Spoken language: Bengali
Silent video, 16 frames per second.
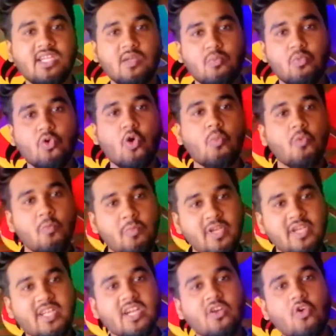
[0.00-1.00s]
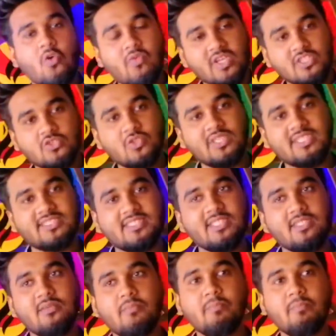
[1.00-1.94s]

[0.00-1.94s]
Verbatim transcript: একটা কম্বো প্লেটারের অফার চলতেছে